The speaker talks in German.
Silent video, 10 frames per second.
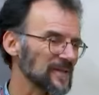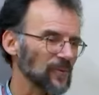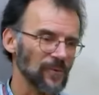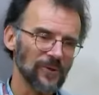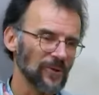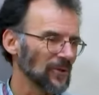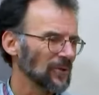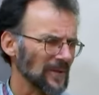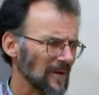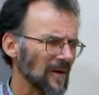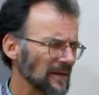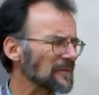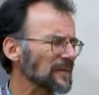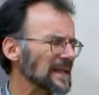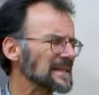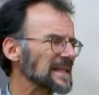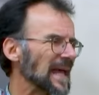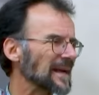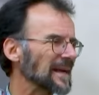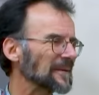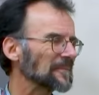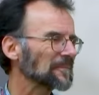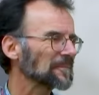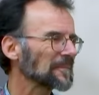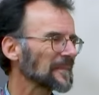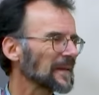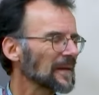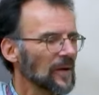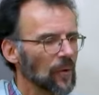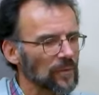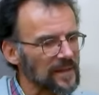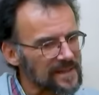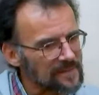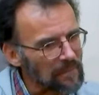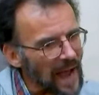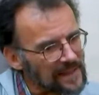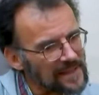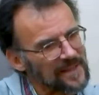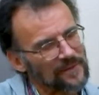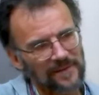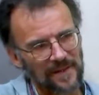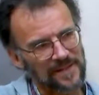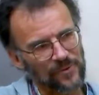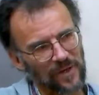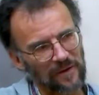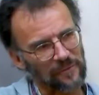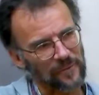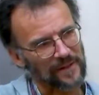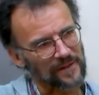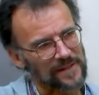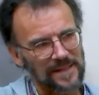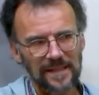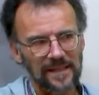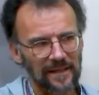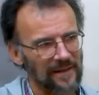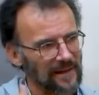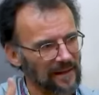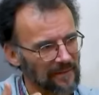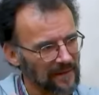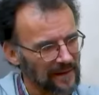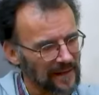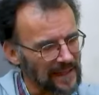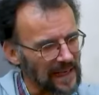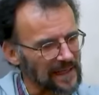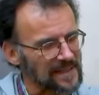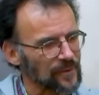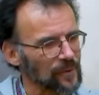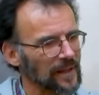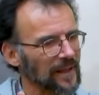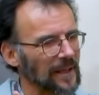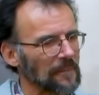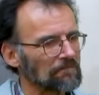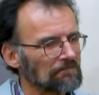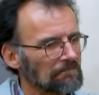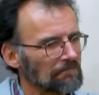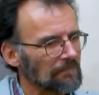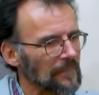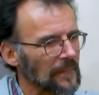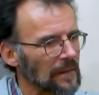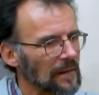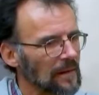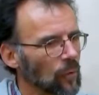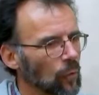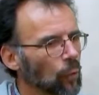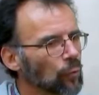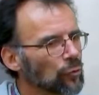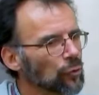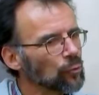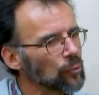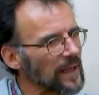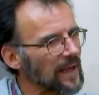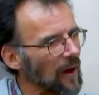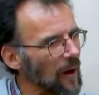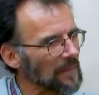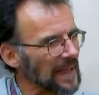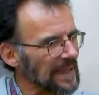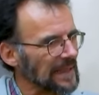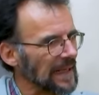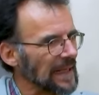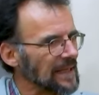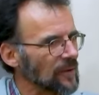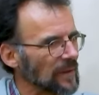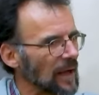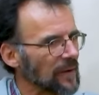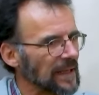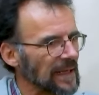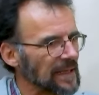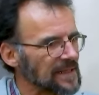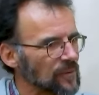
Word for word: so, da kann ich vieles lernen. Und das beides hat dazu geführt, dass ich in eine solche Unruhe kam innerlich und auch in eine